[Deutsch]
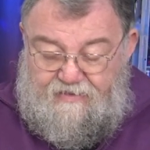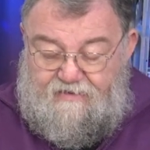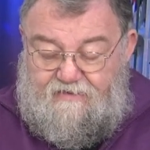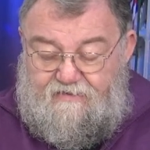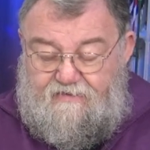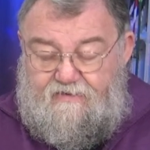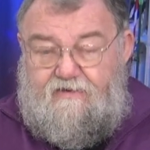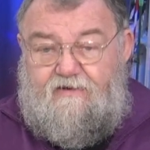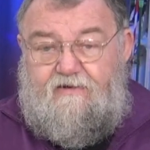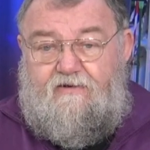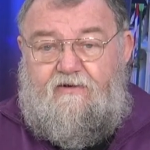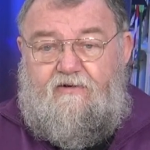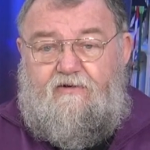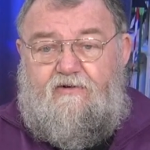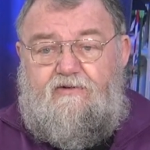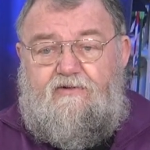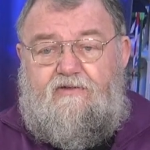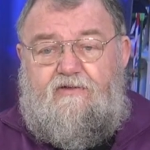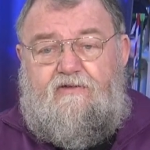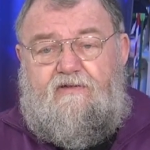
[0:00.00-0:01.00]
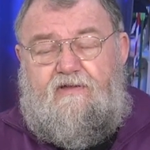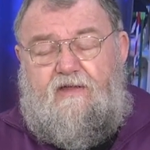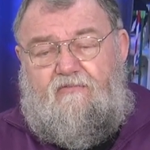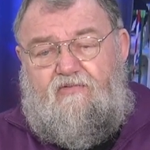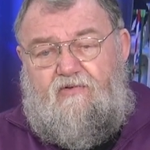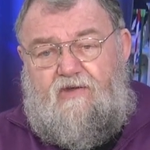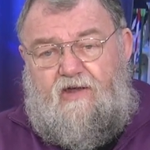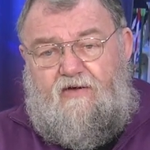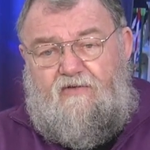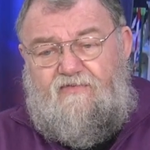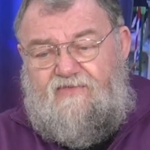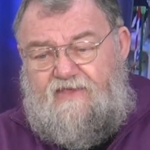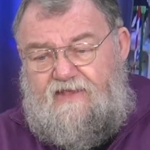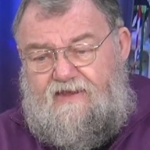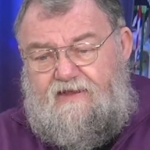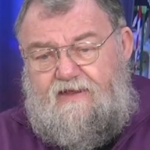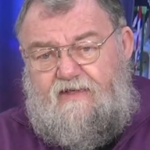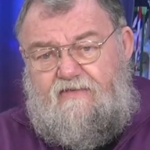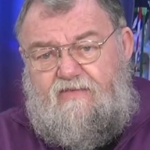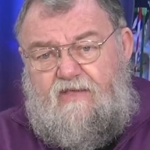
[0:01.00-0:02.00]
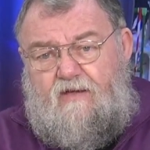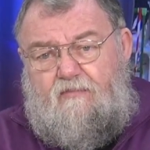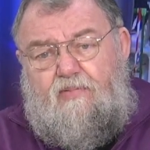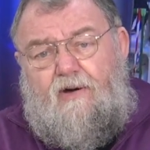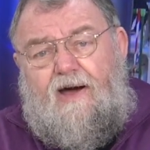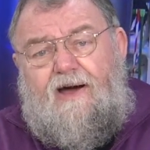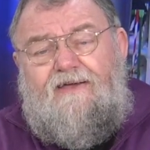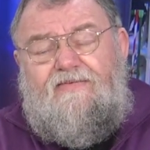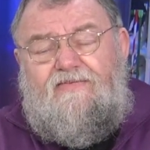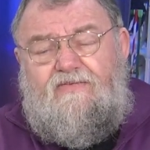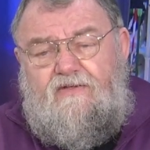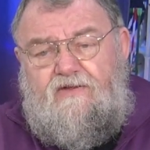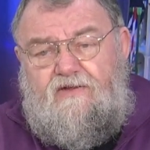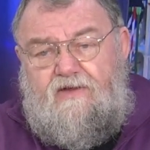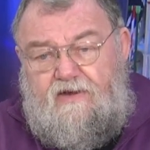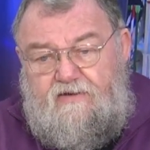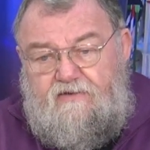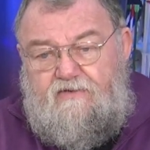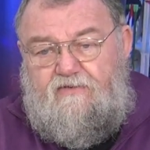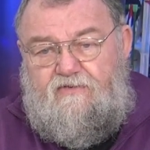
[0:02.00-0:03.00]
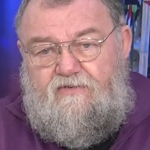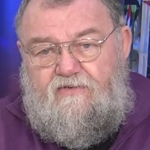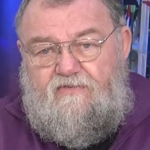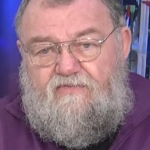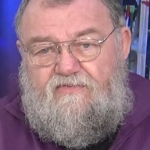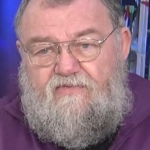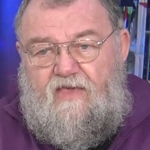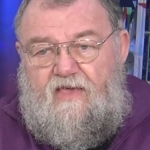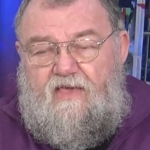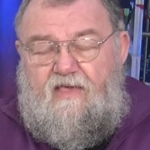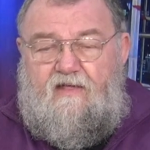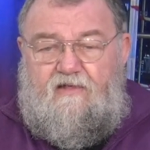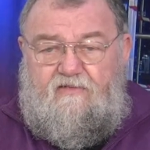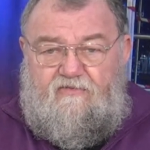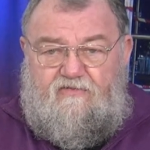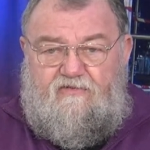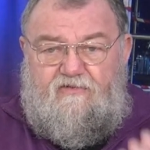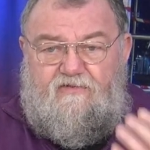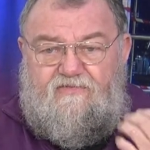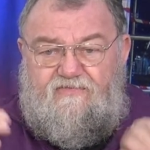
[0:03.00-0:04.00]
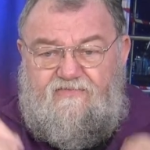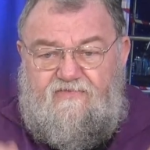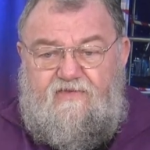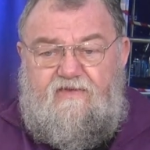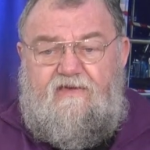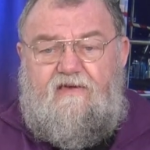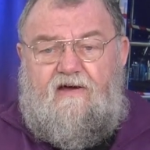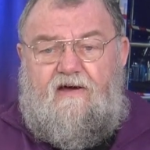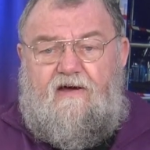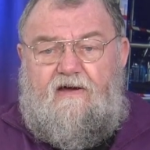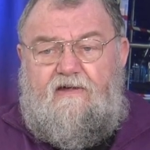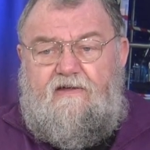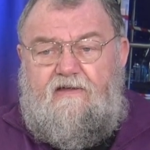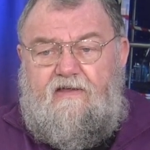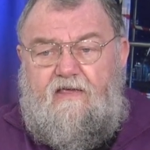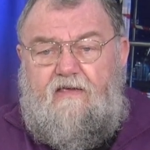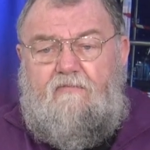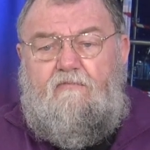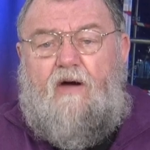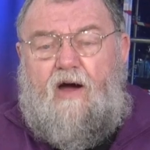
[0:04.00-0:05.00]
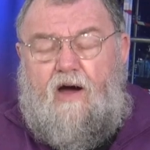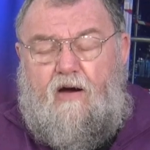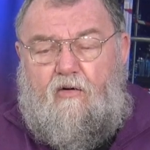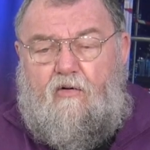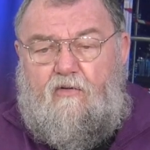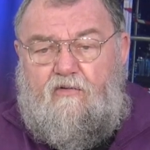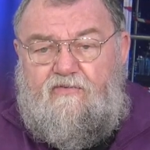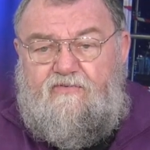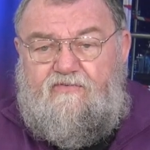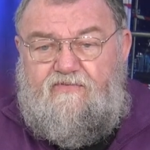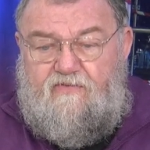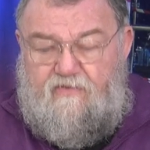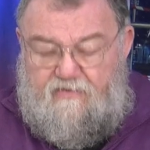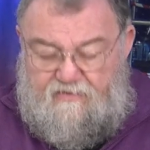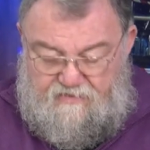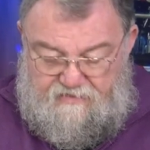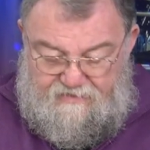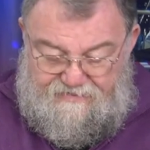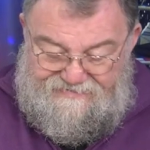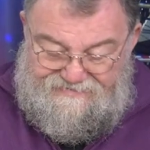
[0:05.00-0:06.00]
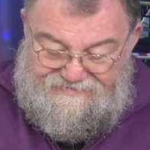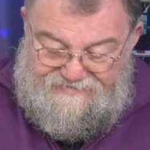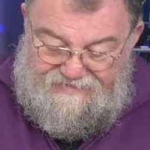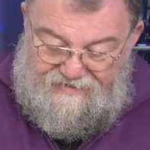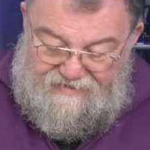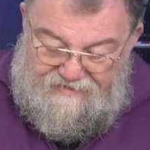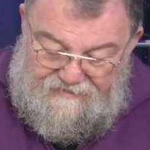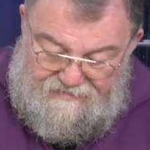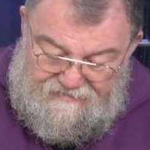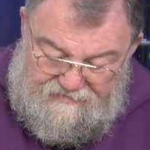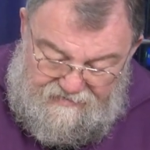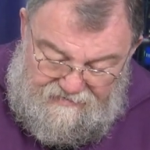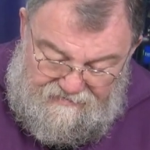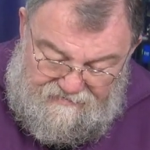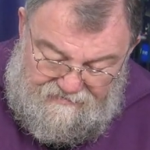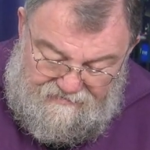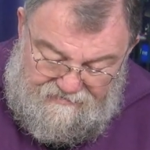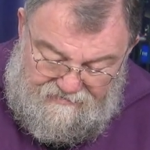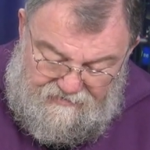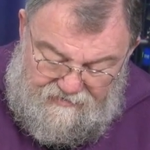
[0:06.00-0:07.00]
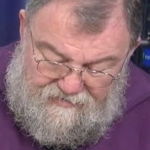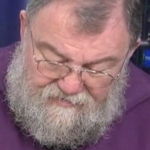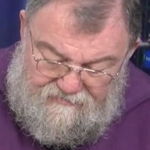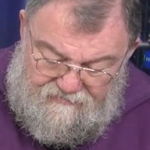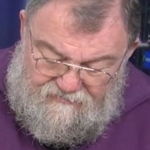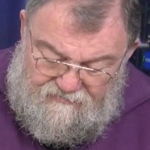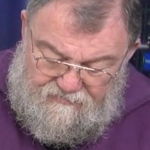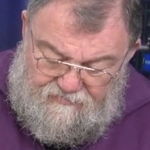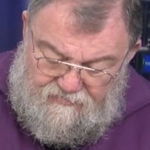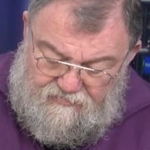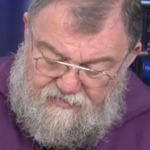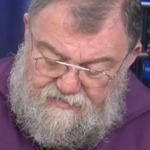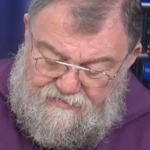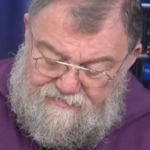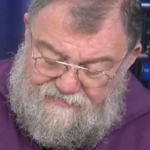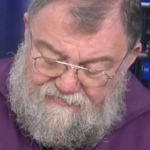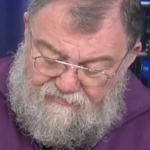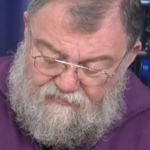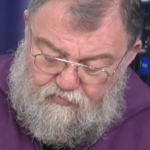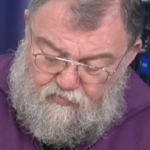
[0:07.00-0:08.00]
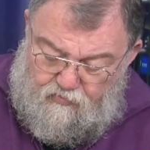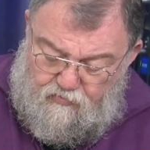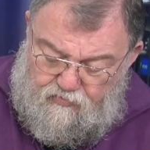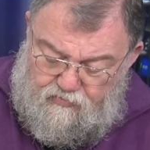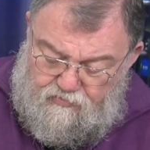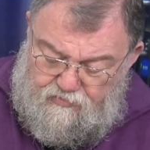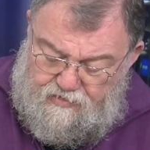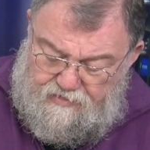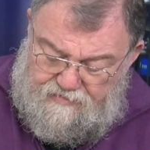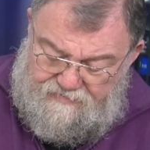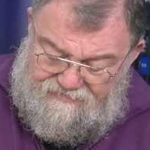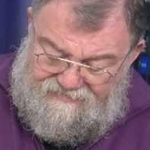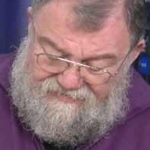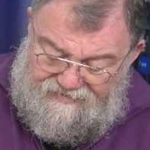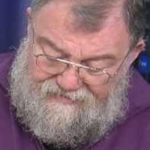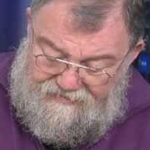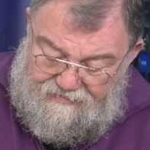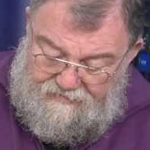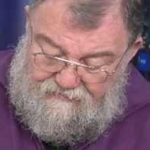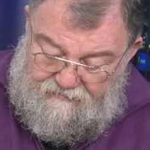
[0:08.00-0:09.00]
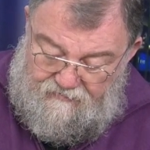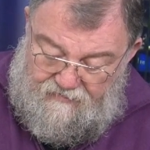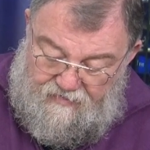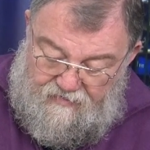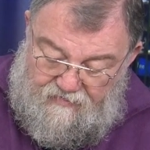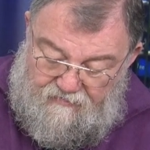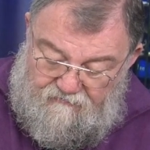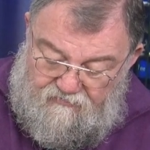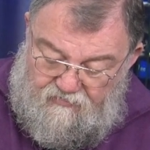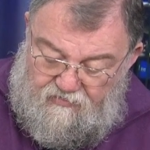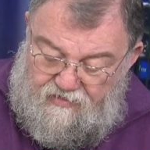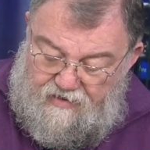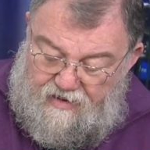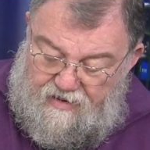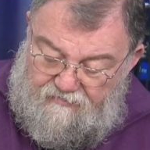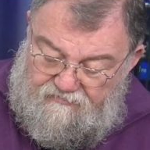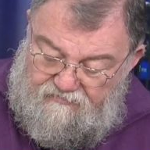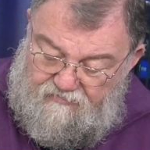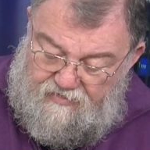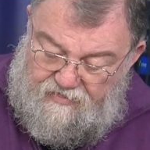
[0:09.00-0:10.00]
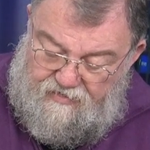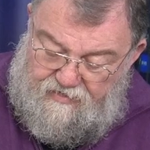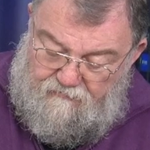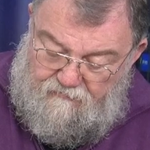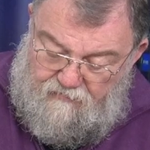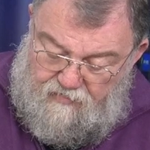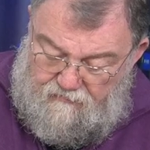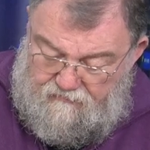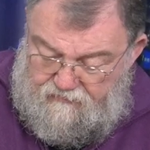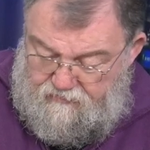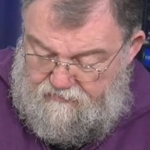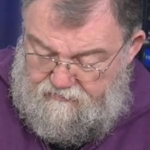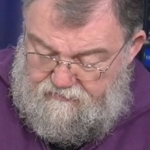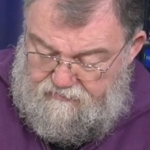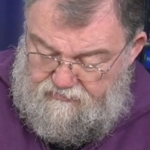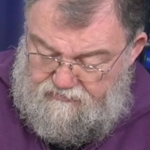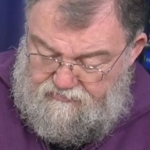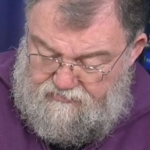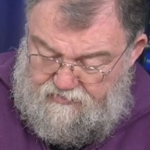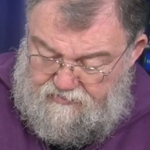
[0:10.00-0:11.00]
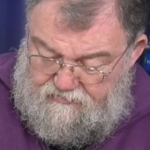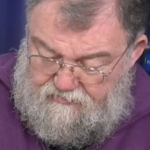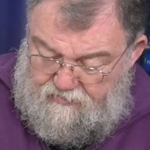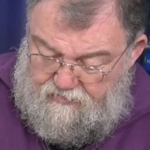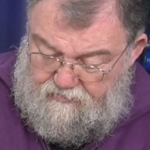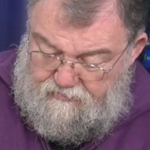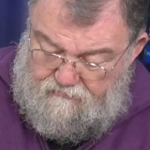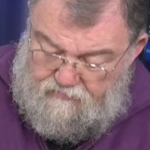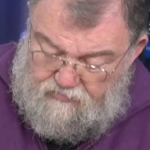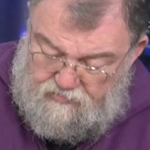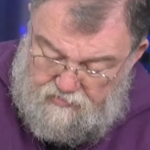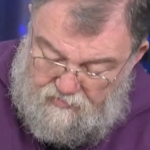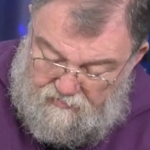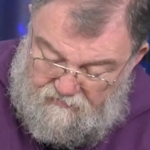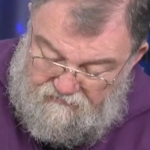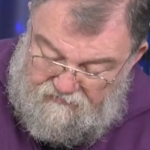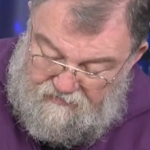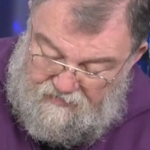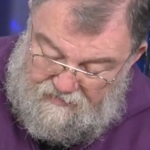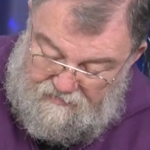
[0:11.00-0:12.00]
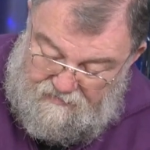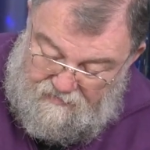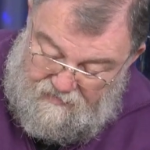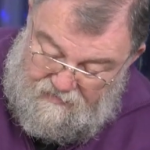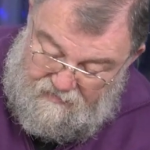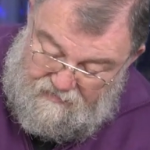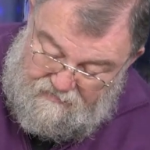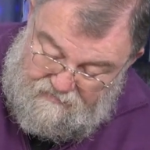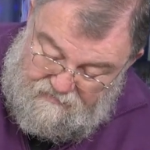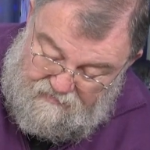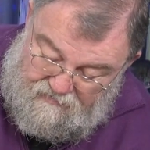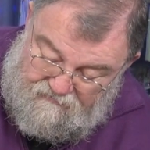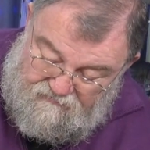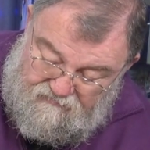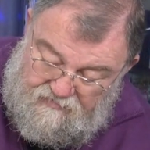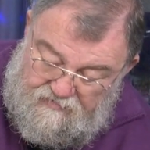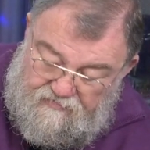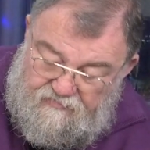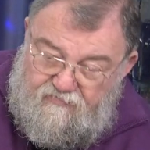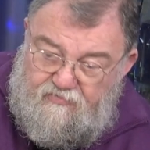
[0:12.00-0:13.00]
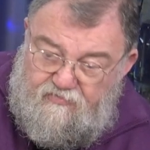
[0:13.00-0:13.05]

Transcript: äh, und davon ausgehen, dass der Preis identisch ist, zur Sicherheit im Haus ist die e DECT 210 von AVM auf, steht irgendwo drauf, ja, da steht